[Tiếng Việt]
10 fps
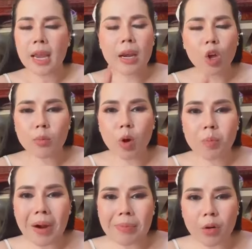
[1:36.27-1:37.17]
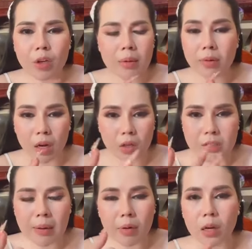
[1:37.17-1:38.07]
cái lối buôn pram rồi cái lượng
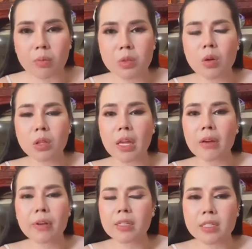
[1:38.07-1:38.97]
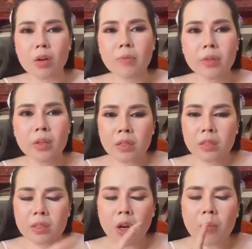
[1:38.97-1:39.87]
cho em lượng cho tia bên cho
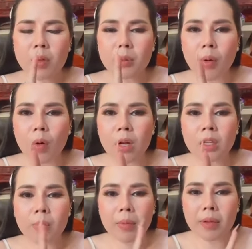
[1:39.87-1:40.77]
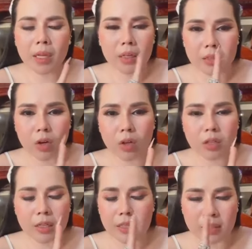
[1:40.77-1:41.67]
nhóm mà từ bố á nhóm ăn bên thử vô
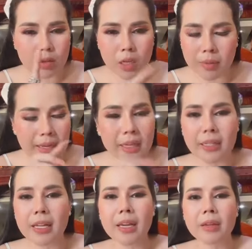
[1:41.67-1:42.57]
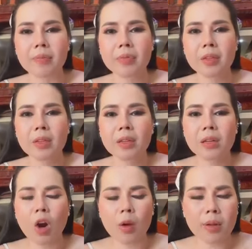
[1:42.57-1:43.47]
thì tôi tự bị ấy tê
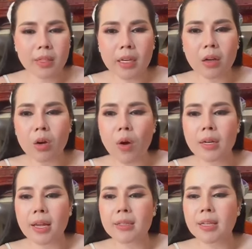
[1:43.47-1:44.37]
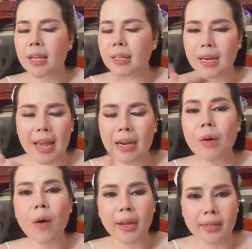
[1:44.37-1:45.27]
khỏi mà tiết của con này là nhà lan
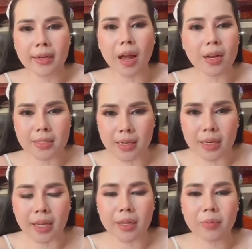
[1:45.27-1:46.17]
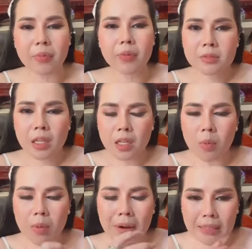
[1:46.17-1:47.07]
hoàng anh này lòng sớm này
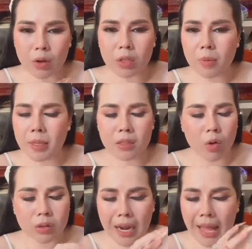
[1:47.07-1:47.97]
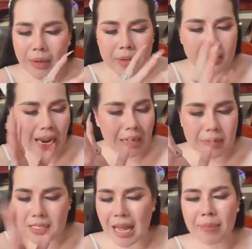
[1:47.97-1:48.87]
nhóm của bánh lôi không biết công tra không biết cả đặt không
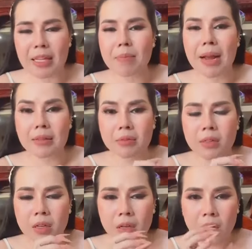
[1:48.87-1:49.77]
biết nam biết bánh